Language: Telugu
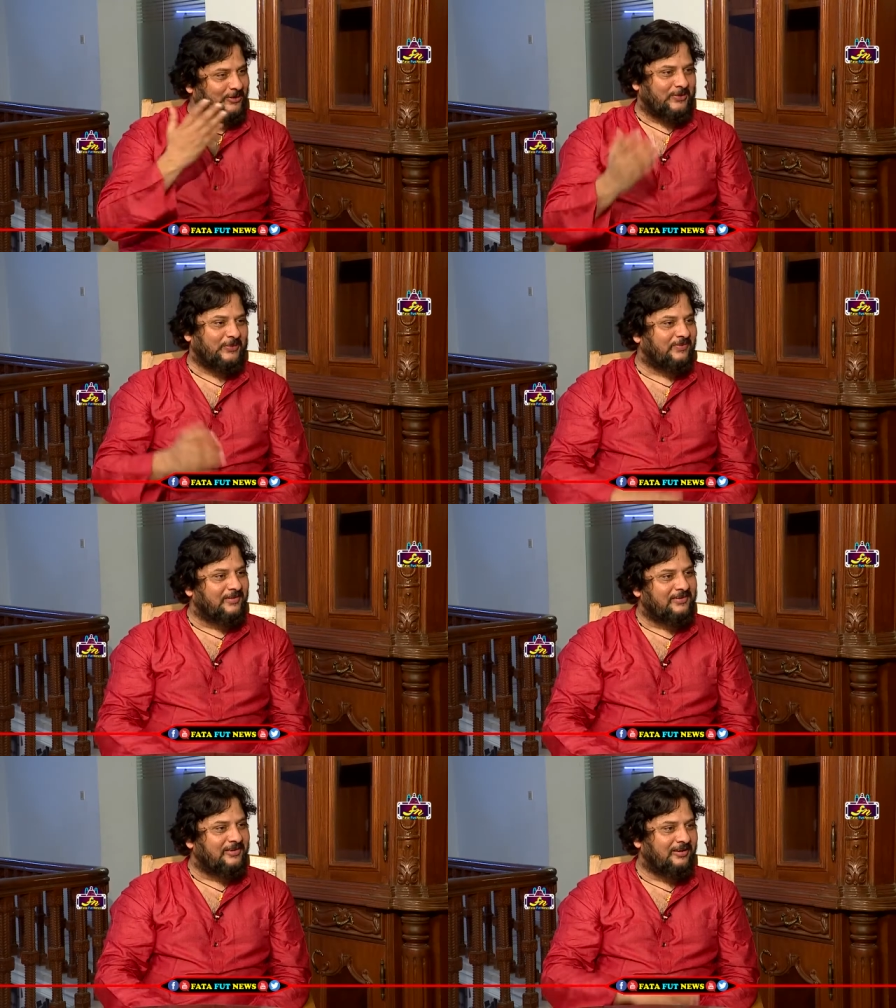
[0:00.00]
వర్క్
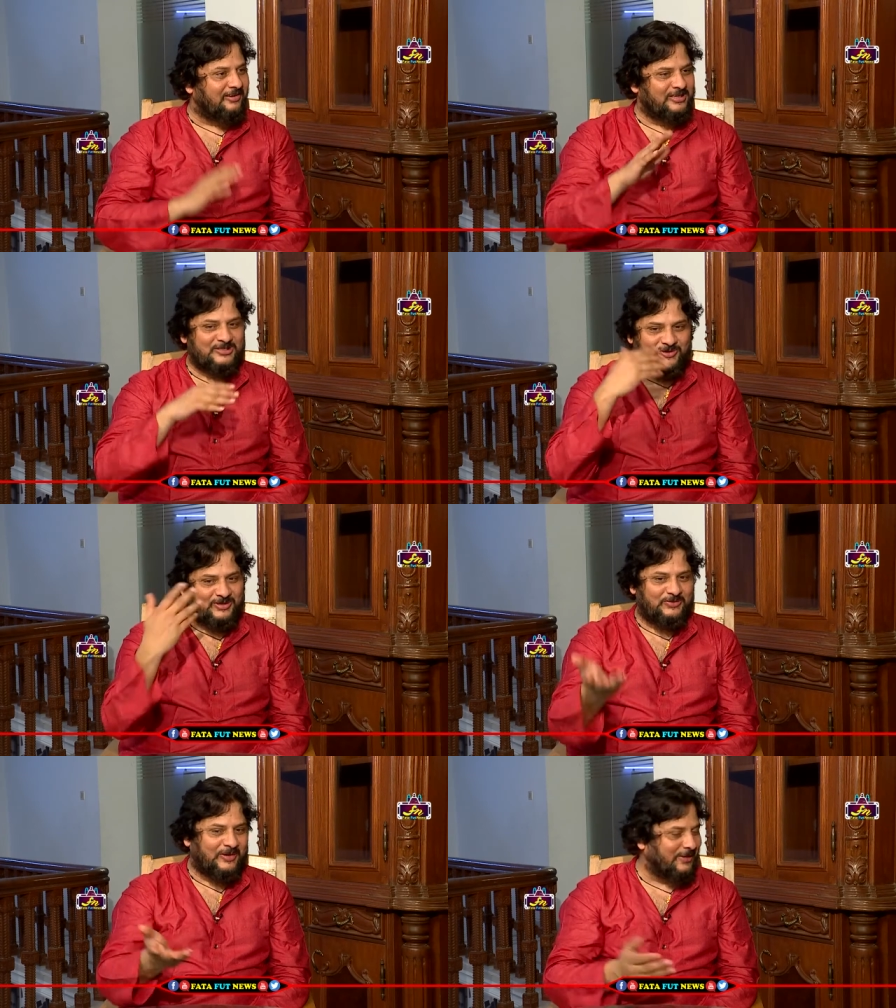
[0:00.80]
ఉంది టిల్ రిలీజ్ hmm.
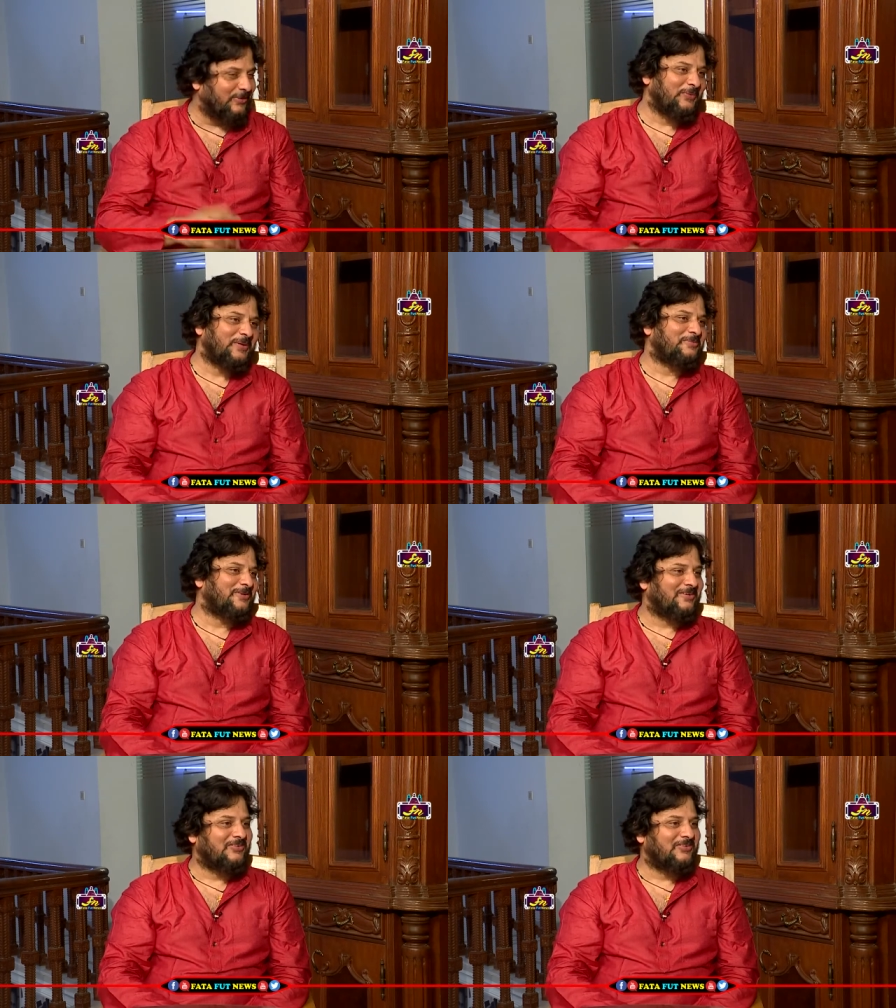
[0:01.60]
వరకు వర్కే ఉంటుంది మాకు